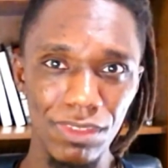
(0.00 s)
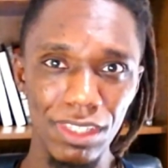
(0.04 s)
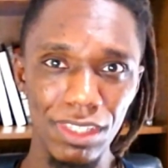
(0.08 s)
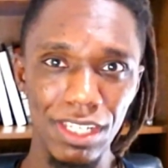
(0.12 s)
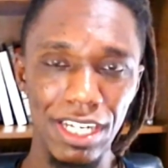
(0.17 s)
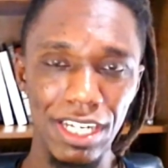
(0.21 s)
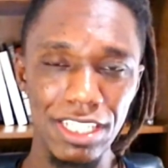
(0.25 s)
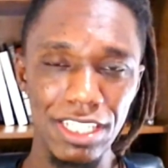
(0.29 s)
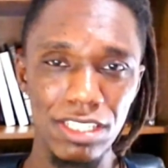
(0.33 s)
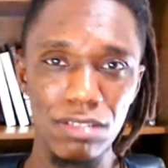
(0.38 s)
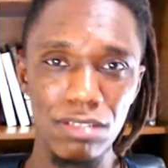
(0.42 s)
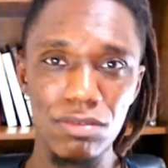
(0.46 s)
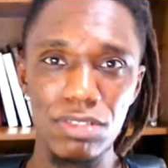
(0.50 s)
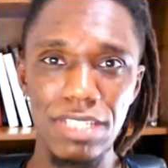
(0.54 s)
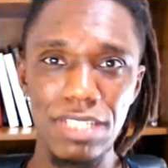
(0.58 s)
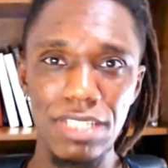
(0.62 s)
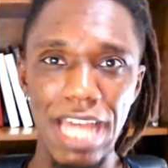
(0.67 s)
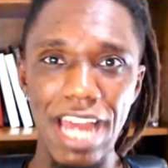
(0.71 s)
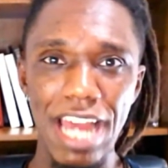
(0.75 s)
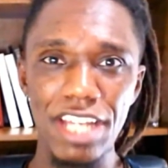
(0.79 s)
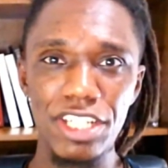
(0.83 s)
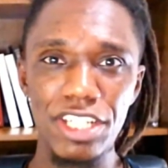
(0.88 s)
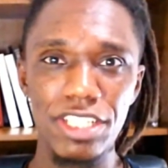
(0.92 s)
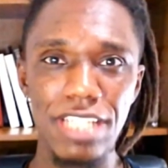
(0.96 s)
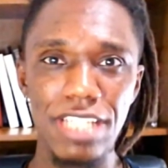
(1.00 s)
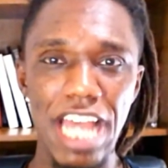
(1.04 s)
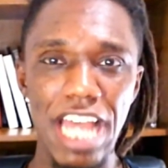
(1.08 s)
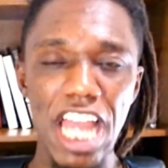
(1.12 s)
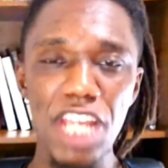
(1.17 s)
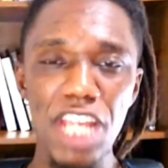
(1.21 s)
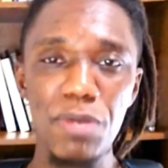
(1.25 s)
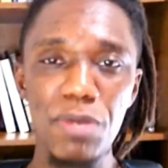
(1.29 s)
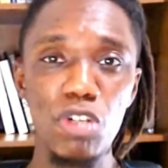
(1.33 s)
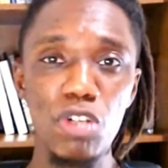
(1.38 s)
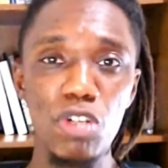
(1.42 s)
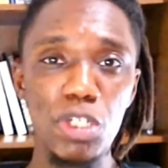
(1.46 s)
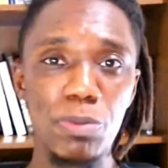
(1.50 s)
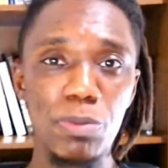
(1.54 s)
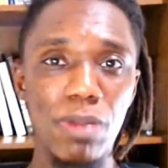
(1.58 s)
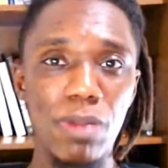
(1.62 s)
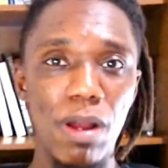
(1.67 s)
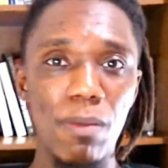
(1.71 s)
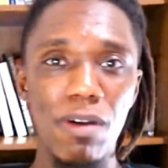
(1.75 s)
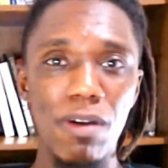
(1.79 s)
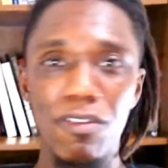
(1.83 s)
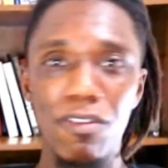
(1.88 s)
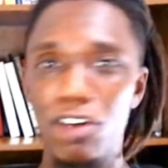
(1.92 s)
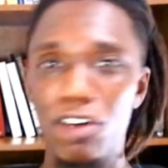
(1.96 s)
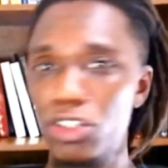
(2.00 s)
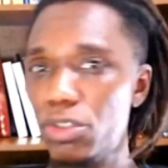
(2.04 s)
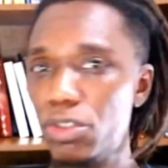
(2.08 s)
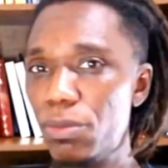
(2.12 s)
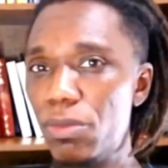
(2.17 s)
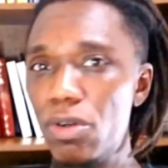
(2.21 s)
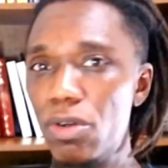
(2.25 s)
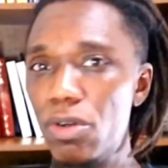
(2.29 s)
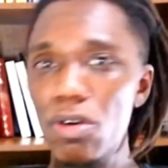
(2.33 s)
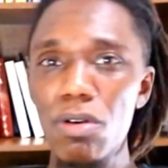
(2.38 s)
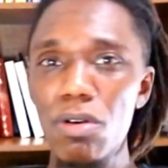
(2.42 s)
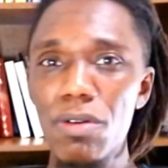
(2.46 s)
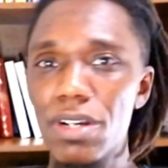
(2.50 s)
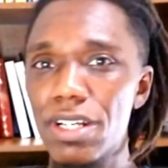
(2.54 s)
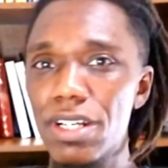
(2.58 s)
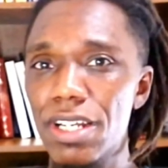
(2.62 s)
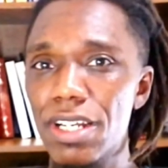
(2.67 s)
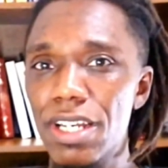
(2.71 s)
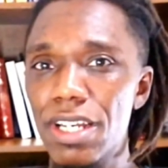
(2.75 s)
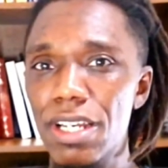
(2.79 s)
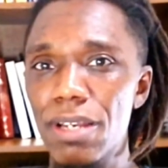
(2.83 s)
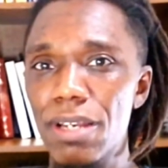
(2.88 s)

Gastando 7, 10 minutos para uma foto boa,